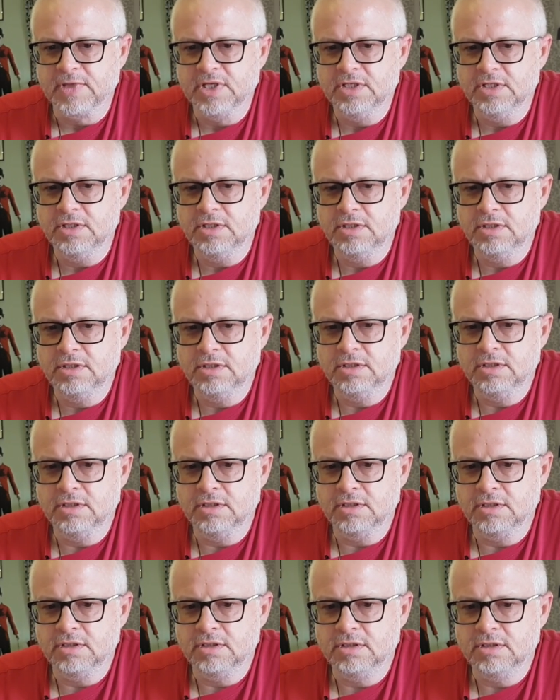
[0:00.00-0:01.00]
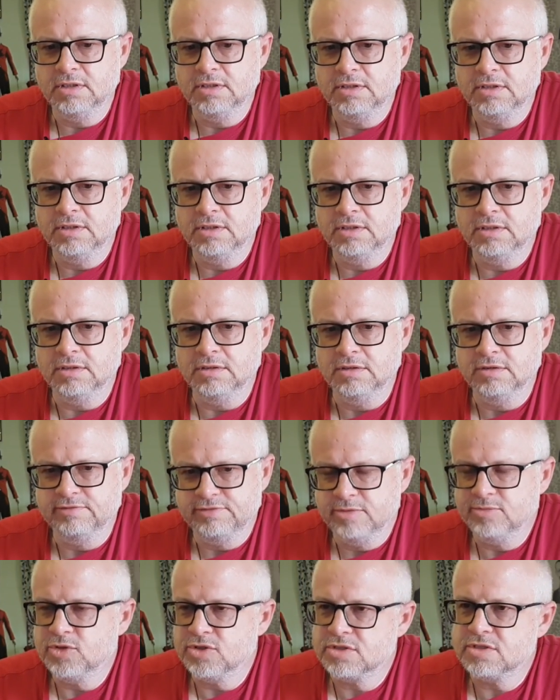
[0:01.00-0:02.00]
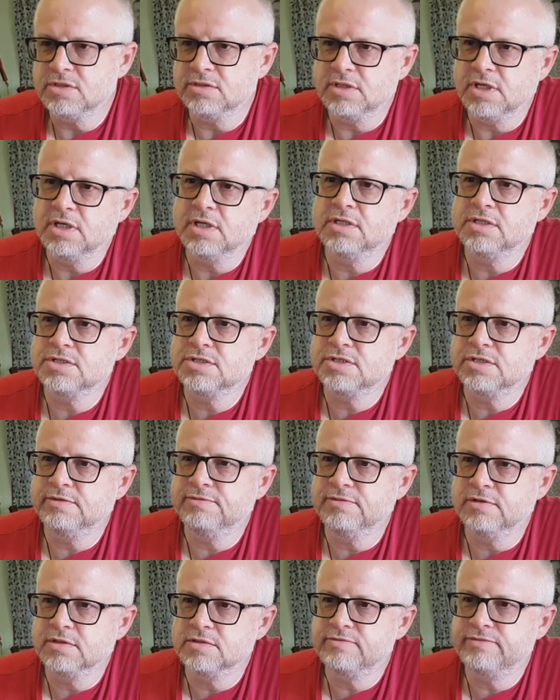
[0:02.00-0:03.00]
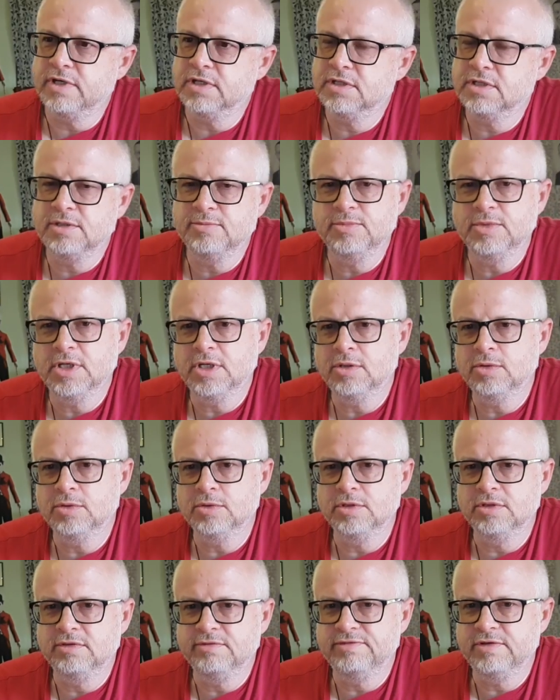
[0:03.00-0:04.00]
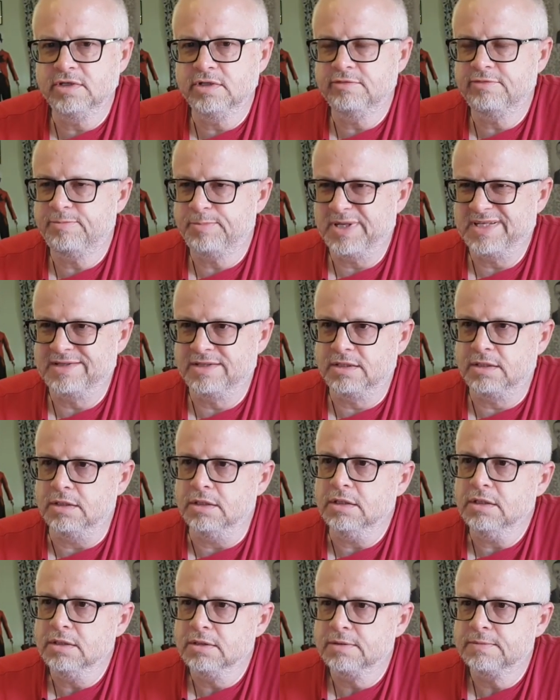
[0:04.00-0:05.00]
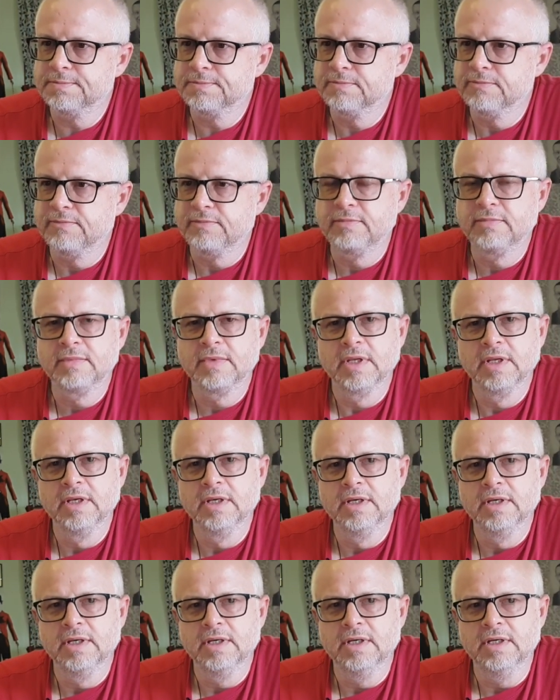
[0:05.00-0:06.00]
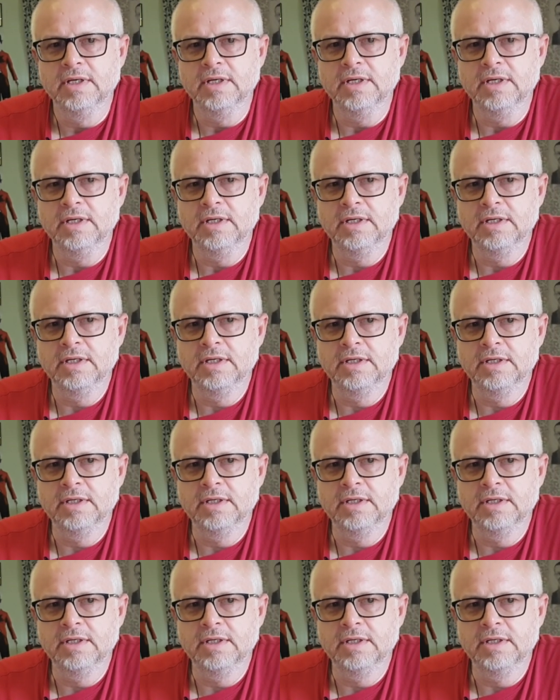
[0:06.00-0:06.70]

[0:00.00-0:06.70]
I e, no wiem doskonale, że Volkswagen miał dwie wpadki, e,